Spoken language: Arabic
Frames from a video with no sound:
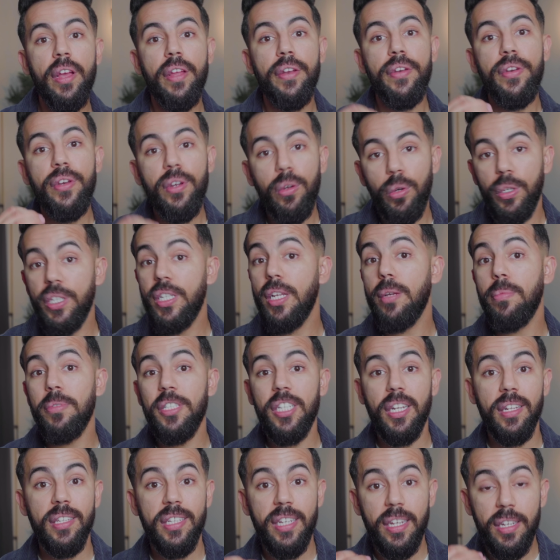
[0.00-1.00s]
النوع ديال
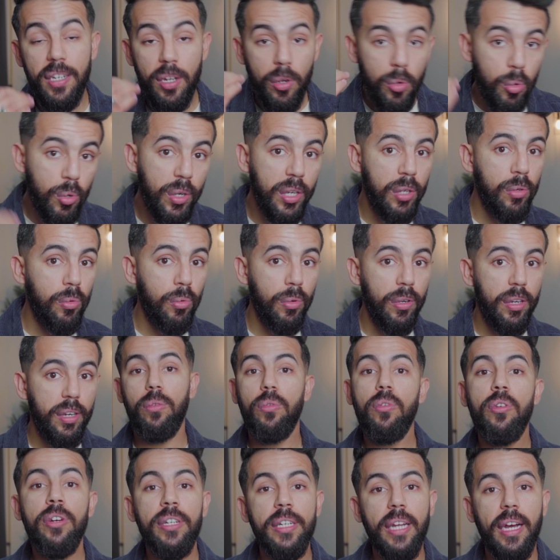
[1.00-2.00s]
البشره ديالنا هو الاول
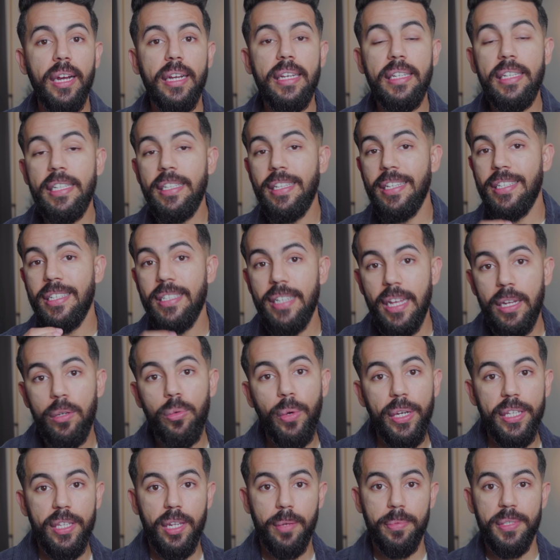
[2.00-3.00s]
وهنا كاينين ثلاثه
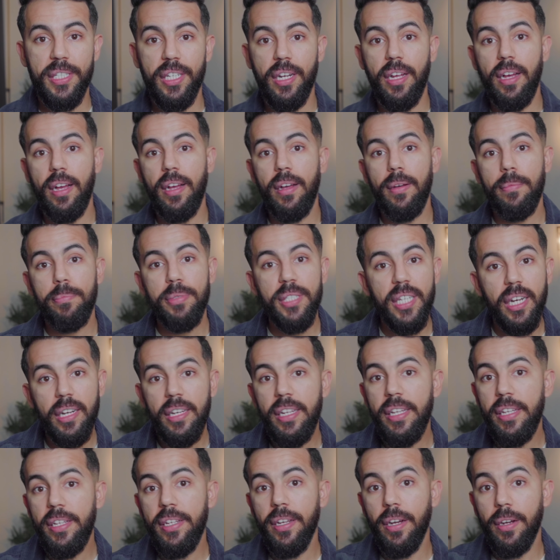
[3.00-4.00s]
الانواع ديال البشره البشره
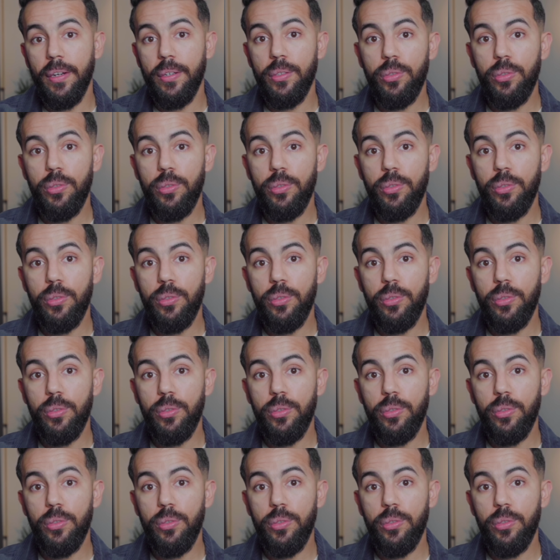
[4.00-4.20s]
اللي هي